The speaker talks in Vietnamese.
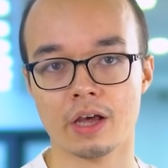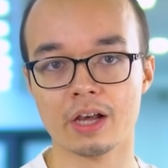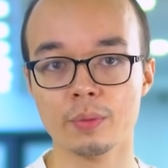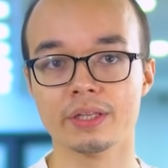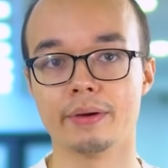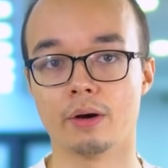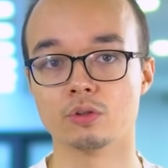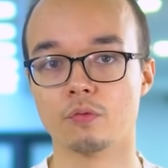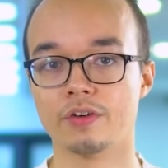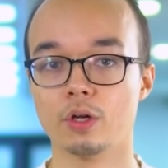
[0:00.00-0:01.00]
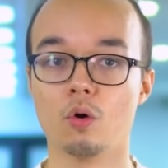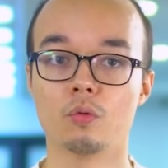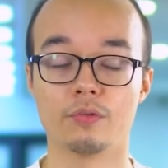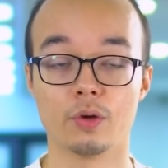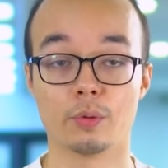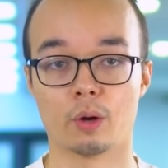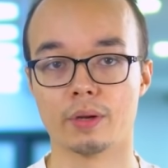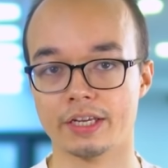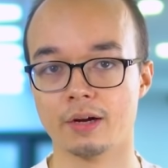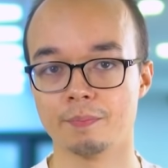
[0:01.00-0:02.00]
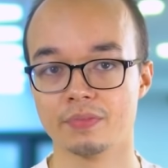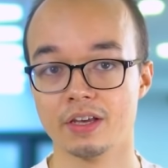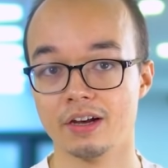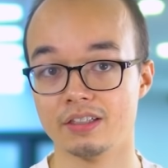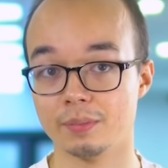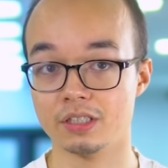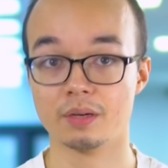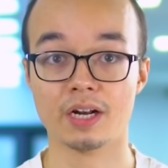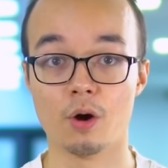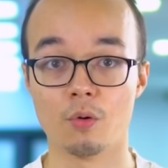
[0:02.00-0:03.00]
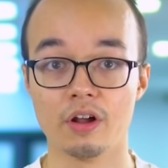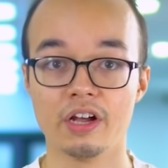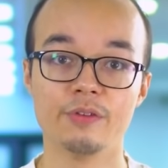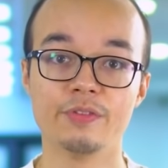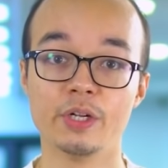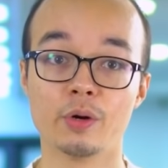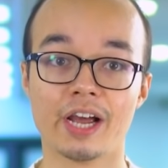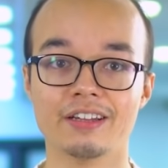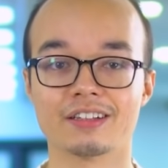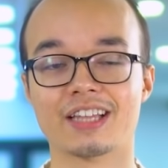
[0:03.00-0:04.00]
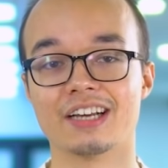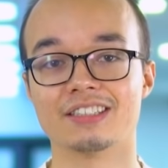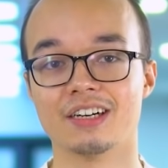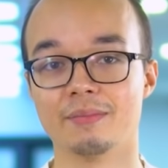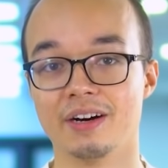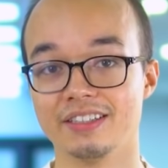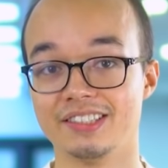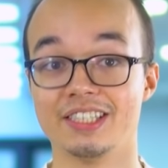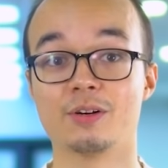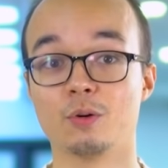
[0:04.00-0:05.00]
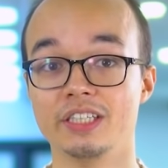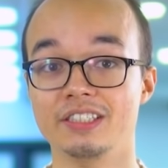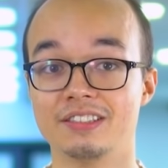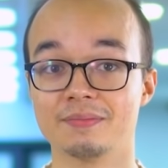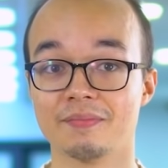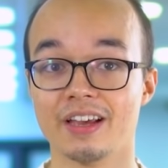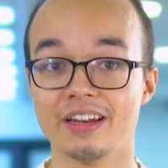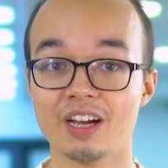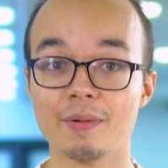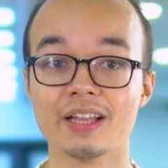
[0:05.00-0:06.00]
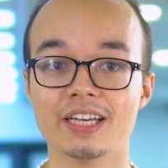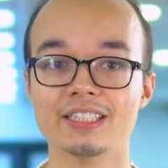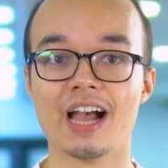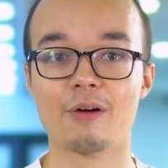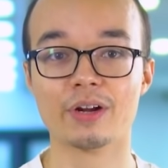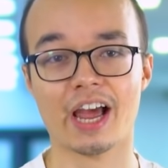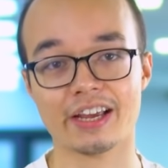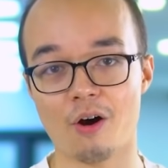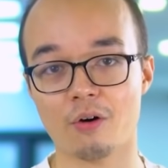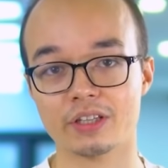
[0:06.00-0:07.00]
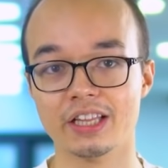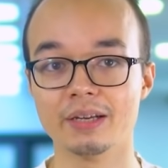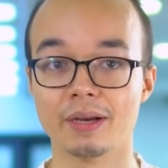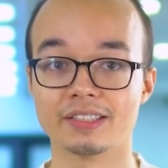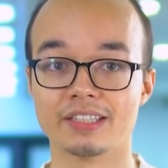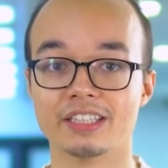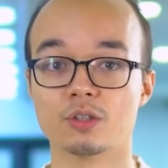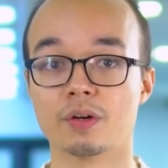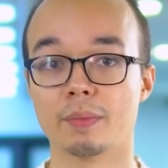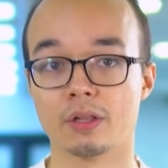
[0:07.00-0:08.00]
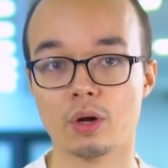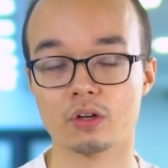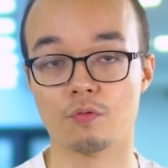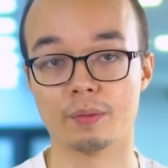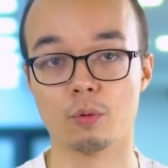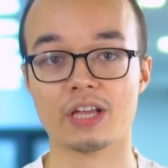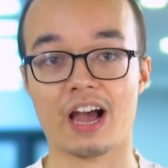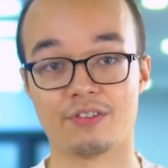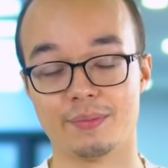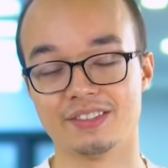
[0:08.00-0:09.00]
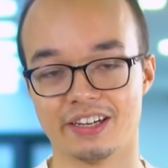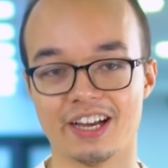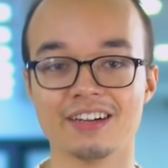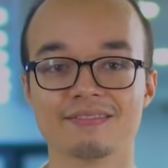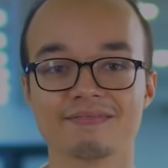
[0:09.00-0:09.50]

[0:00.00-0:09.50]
Hãy cùng mình tìm hiểu trong video review ngày hôm nay nhé. Nhưng mà trước khi bắt đầu, video này được tài trợ bởi Cinegodies. Nếu các bạn thấy chiếc áo này hay ho thì link mình sẽ để trong phần bình luận cùng phần mô tả ở phía bên dưới nhé.